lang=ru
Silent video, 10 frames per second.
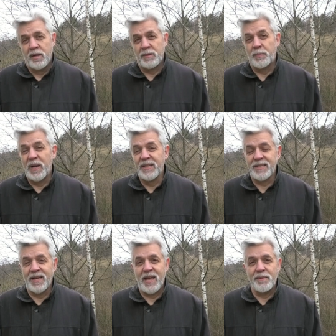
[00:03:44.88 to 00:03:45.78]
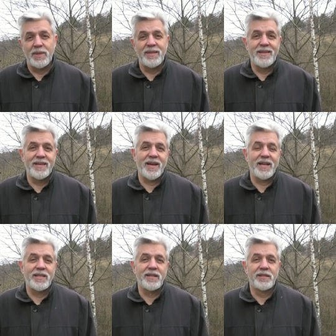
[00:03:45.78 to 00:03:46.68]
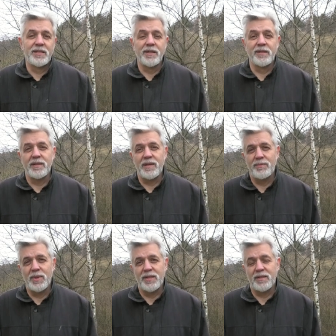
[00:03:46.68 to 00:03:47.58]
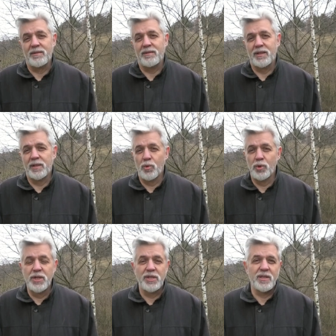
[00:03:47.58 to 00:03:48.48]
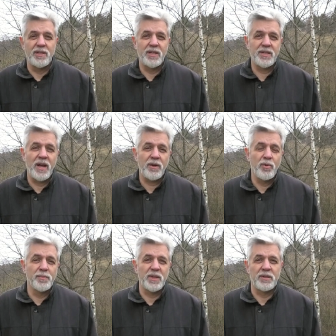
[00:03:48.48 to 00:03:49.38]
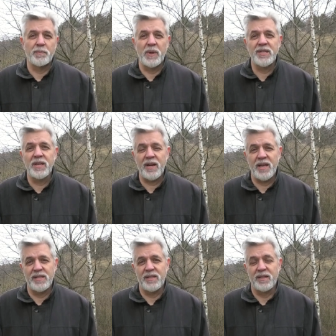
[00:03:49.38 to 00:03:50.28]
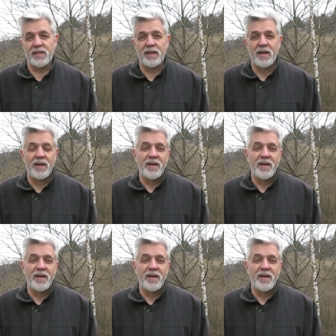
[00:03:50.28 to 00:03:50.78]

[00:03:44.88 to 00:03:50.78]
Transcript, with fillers: С полицаями никаких дел не имейте, не дружите, не знакомьтесь, презирайте их –